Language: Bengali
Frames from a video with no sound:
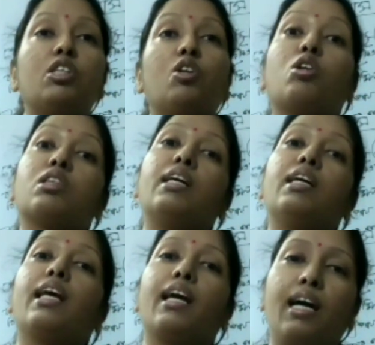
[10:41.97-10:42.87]
কে
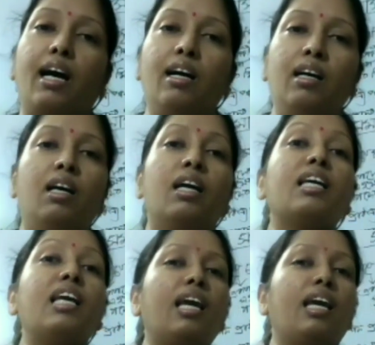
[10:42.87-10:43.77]
কেটা কি
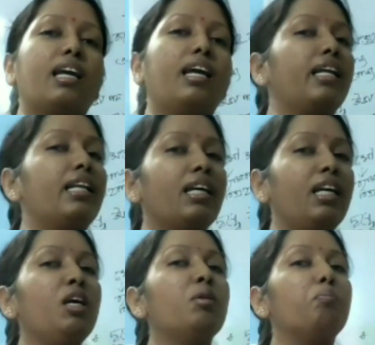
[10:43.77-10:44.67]
বিভক্তি
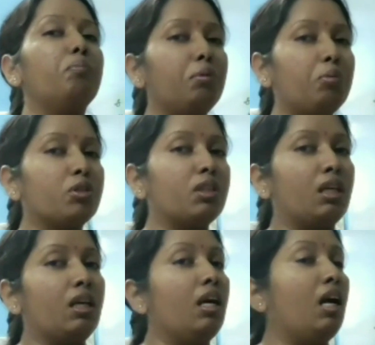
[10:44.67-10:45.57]
আমরা বলেছি কি
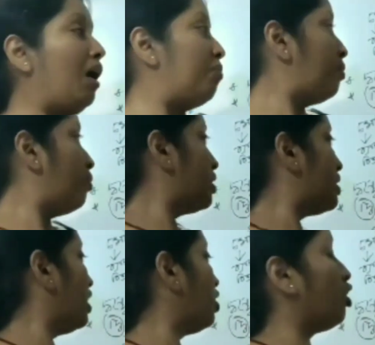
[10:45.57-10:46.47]
তৎপুরুষ সমাসে কি প্রাধান্য
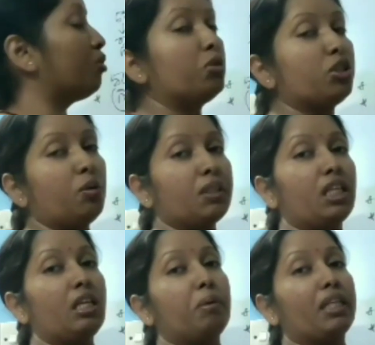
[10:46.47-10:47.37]
পাবে
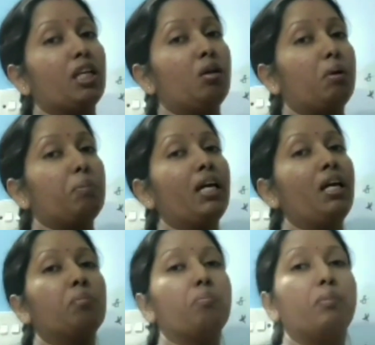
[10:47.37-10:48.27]
বিভক্তি থাকলে আমরা
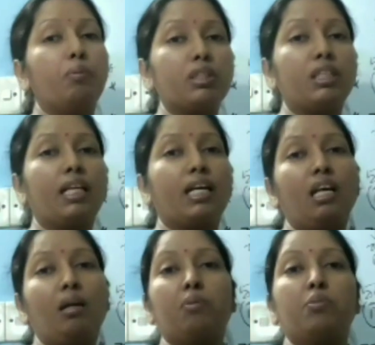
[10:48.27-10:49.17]
বুঝবো সেটা
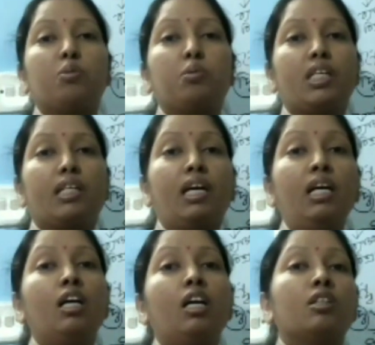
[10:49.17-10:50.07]
তৎপুরুষ এবং
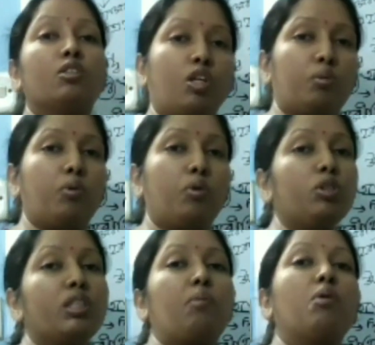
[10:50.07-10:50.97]
পরবর থাকলে
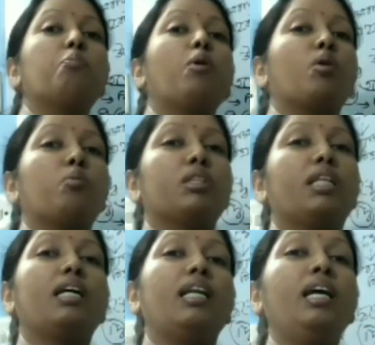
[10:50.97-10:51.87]
সেটা দেখবো কি
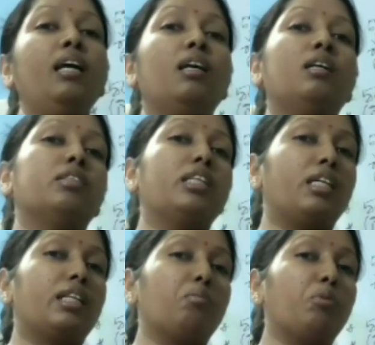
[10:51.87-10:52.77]
তৎপুরুষ